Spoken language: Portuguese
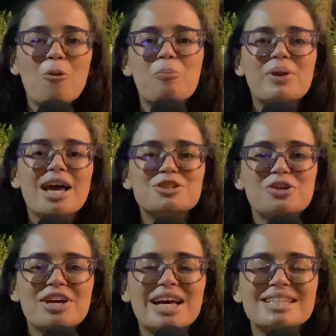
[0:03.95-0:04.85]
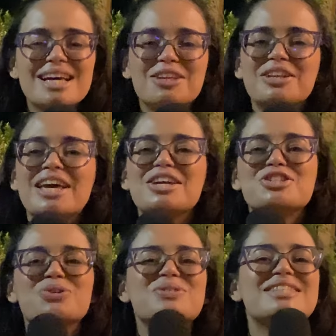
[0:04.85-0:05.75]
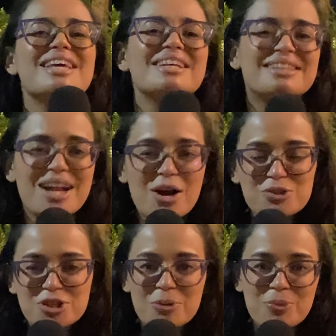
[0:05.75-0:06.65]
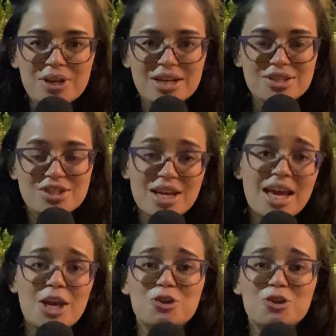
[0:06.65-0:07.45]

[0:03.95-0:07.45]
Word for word: um prédio localizado na região central de Campo Grande.